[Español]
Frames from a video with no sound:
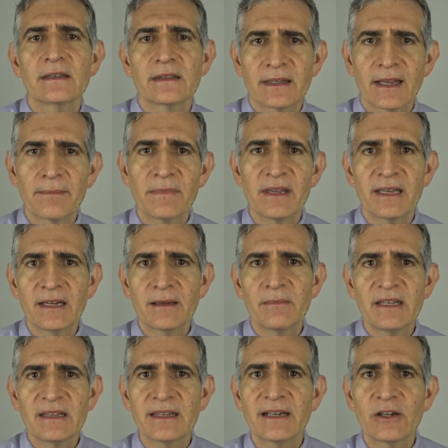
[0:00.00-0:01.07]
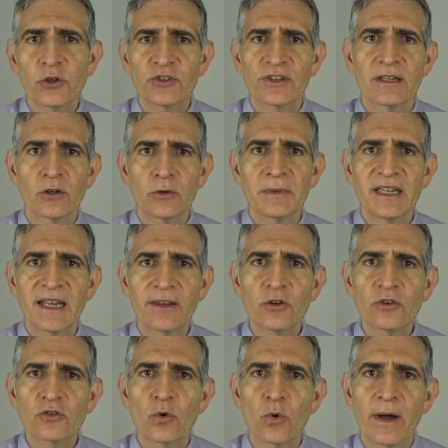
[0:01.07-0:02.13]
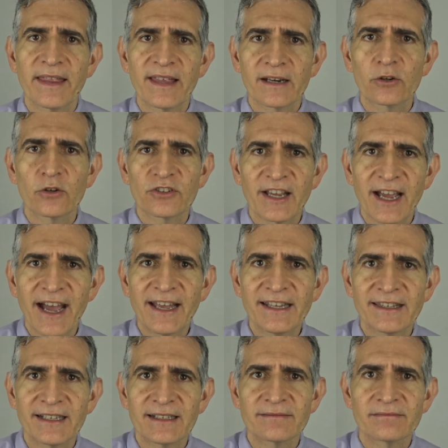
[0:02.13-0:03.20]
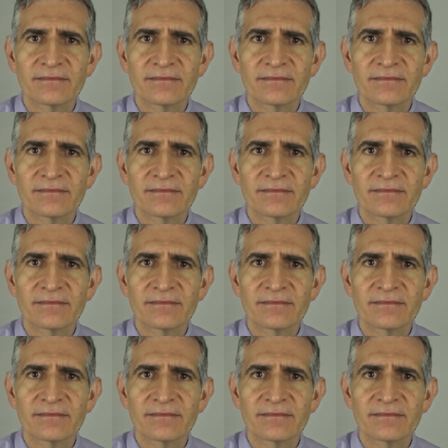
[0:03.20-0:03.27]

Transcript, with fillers: también emiten los denominados cuadernos ATA,